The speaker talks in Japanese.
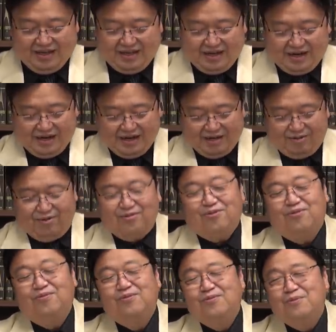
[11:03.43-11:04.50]
だからあの、
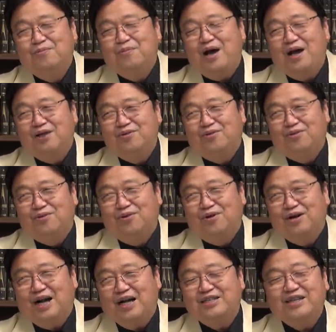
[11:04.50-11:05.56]
まあ、あ
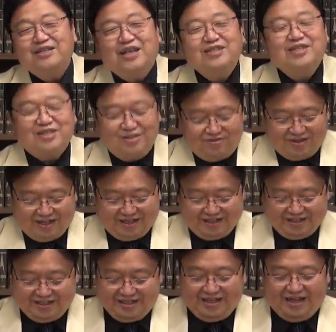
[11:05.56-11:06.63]
の、風立ちぬでで
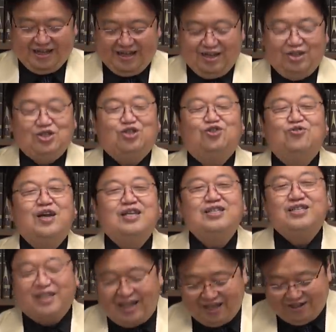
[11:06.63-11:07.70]
すね、主
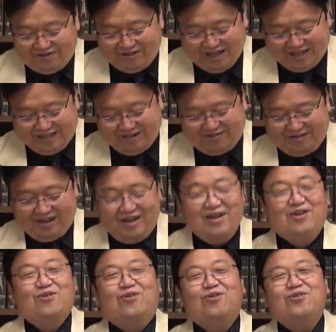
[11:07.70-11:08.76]
演声優やったので、
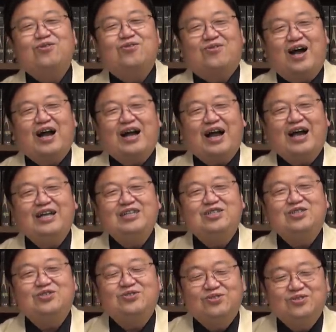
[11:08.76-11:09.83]
今度は怪
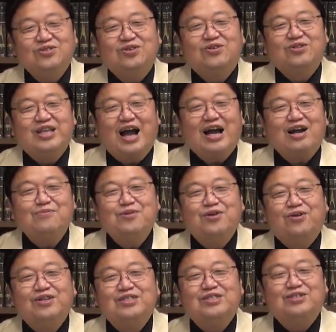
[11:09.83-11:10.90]
獣の中身
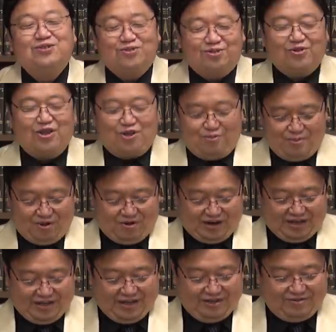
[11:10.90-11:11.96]
を演じることで夢を
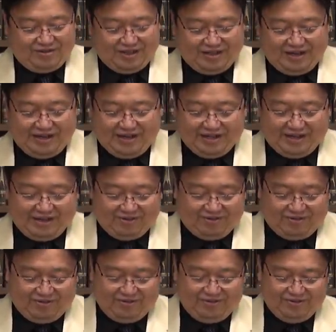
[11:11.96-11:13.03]
叶えるんじゃないかな
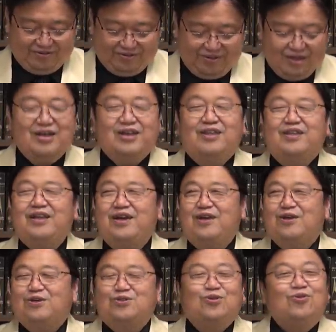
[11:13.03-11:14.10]
という。
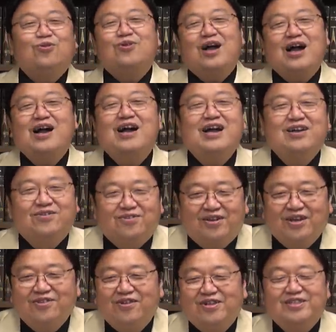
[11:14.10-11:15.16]
で、そう考える
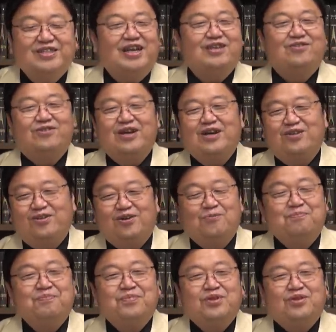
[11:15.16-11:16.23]
と NHK の例
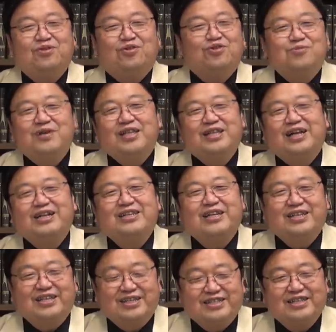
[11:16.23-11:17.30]
のドキュメンタリー
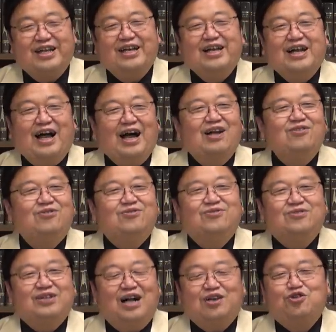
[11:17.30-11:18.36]
でですね、安野く
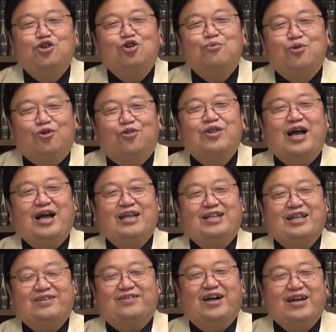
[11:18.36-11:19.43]
んが今日も来なかっ
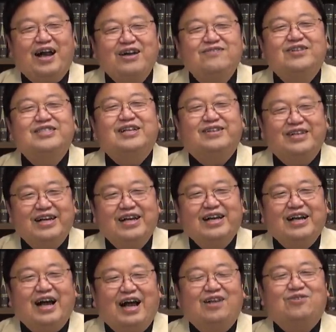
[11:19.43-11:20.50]
たとか、ありましたよね。
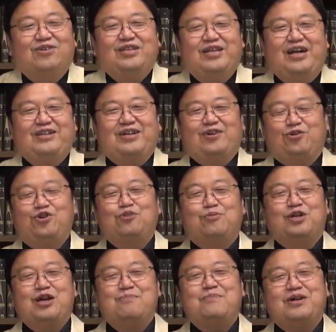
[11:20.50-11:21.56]
安野秀明は今日も
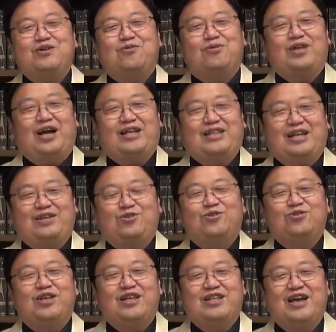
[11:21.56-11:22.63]
現場に来なかった。一
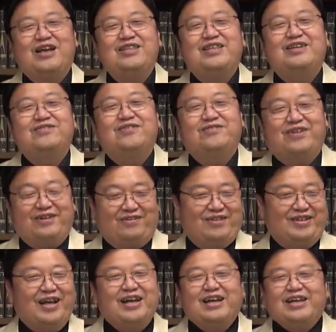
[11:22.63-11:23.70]
人で悩んでるのだろう
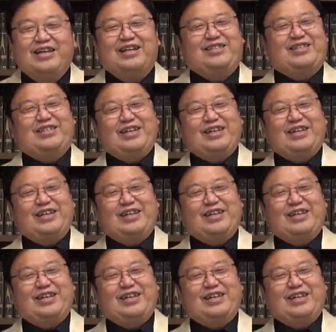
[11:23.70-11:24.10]
か。いや、違う。